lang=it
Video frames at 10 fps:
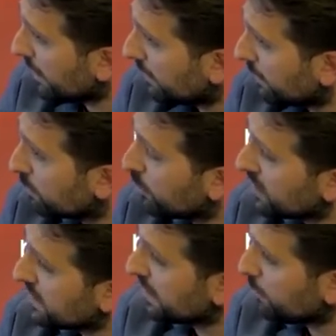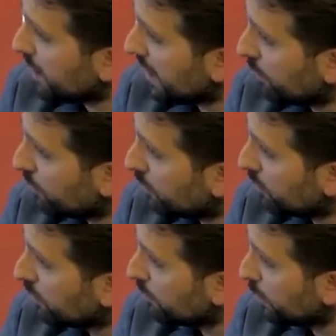parte, non può essere mero,
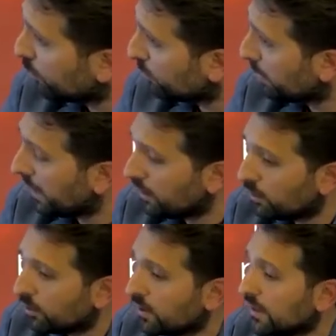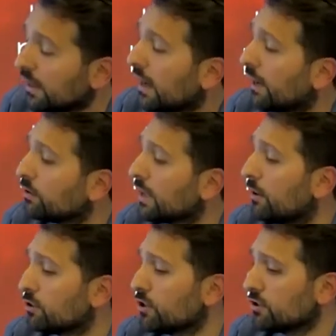mero orpello. Allo,
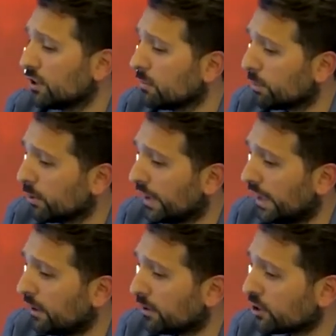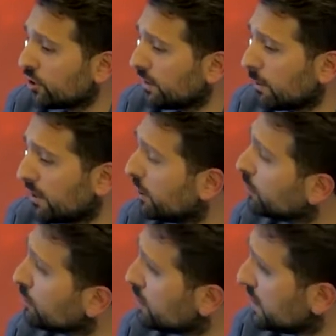allo, stesso tempo è una città
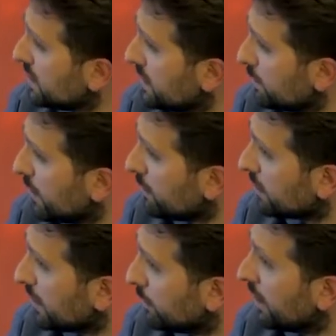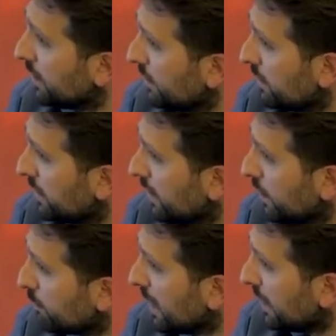pericolosissima perché poi la devi tenere
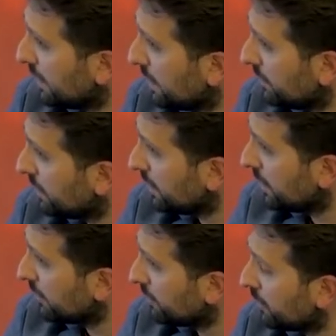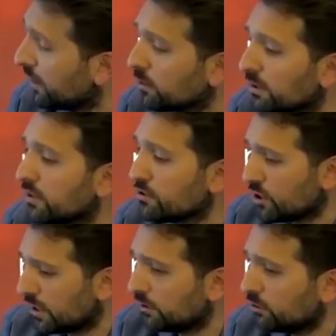a bada, la devi tenere a freno, quindi ho cercato di